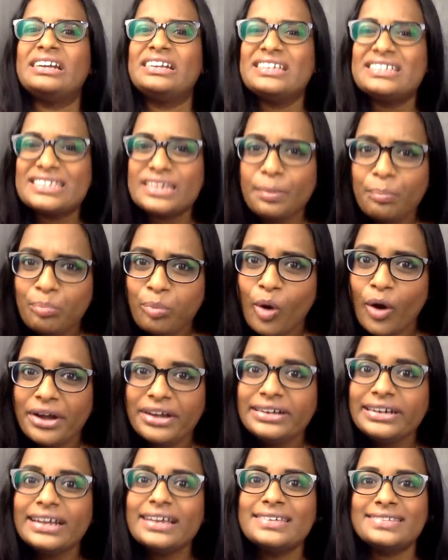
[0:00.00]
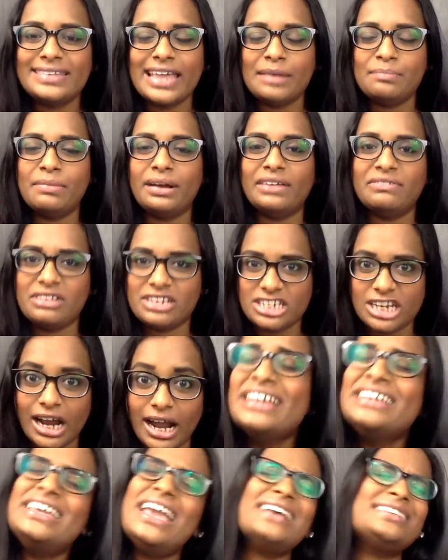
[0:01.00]
டிசப்பாயிண்டிங் ஸ்டேட்மெண்ட்டை
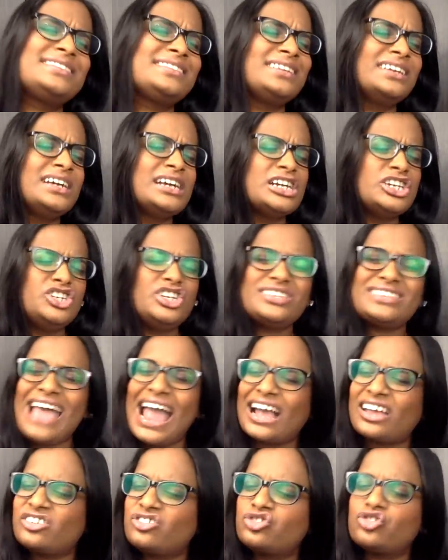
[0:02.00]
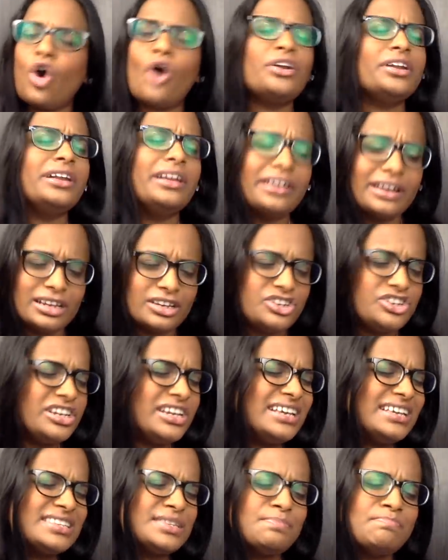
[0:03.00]
வச்சாங்க எஸ் ஷி இஸ் எக்ஸ்ட்ராடினரி ஷி
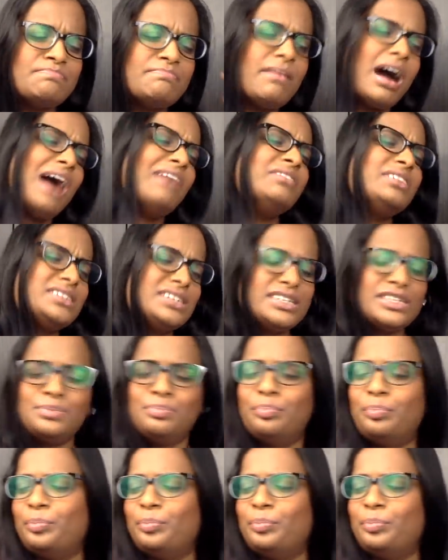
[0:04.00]
இஸ் மாவலஸ் ஷி இஸ்